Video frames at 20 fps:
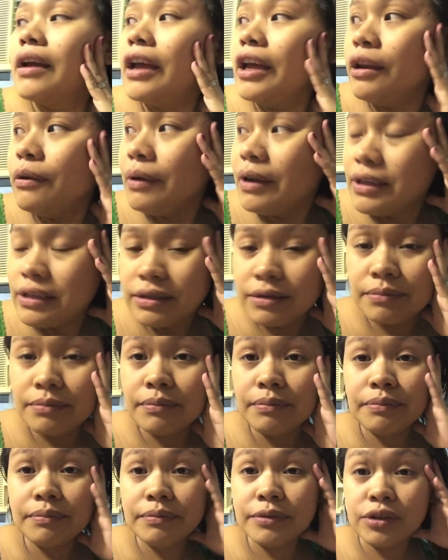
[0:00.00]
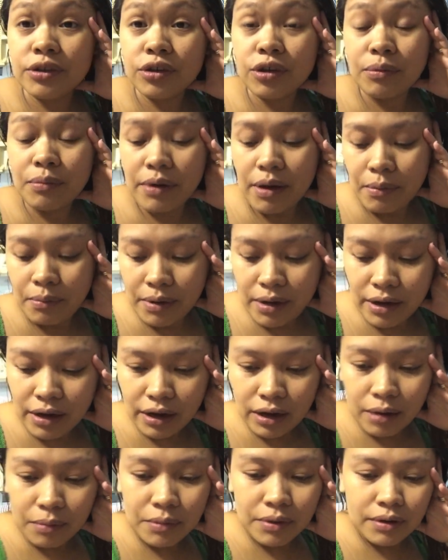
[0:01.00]
Anyways, siguro maya maya
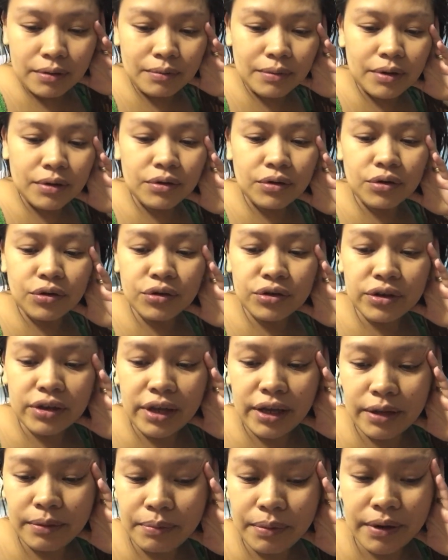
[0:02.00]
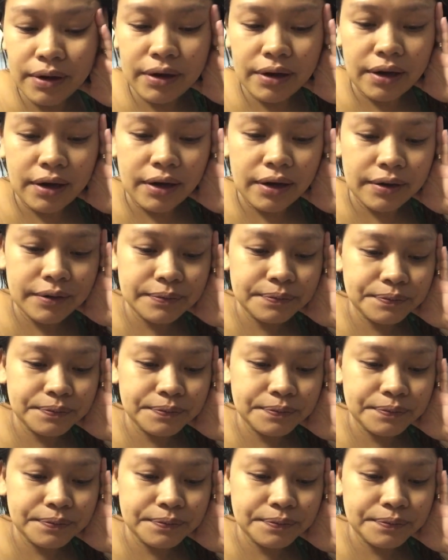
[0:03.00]
na kami mag-good night pag uh,